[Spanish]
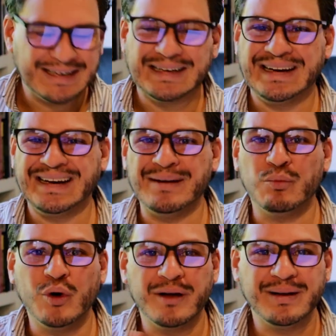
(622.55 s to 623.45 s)

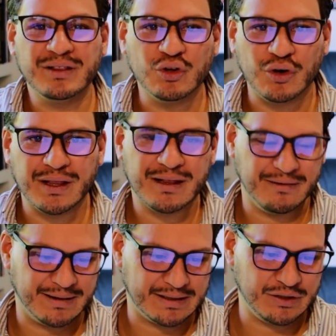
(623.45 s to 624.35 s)
remueve toda
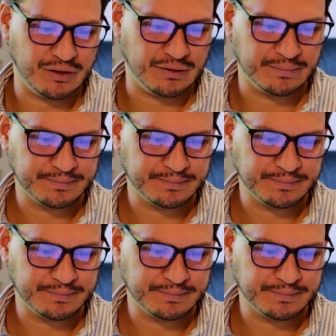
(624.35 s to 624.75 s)
diversión.